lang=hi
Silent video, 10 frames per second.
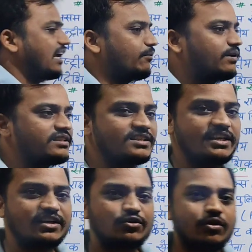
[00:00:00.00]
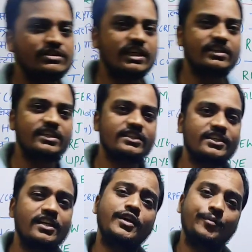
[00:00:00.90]
राइफल्स लेके कौन चलती है
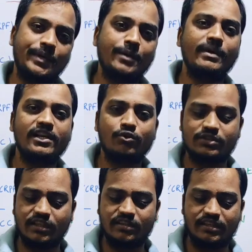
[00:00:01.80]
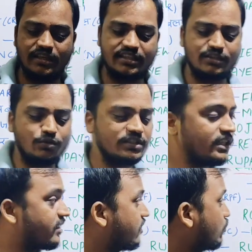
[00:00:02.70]
आजकल फीमेल लोग चलती है कौन
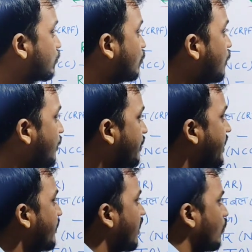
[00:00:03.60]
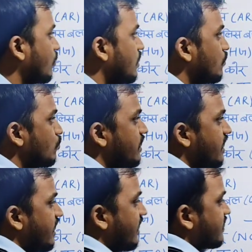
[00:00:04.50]
चलती है दोस्तों फीमेल लोग तो
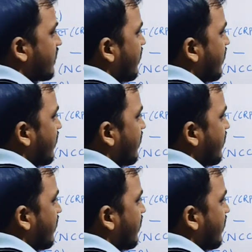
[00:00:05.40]
देखिए यहाँ से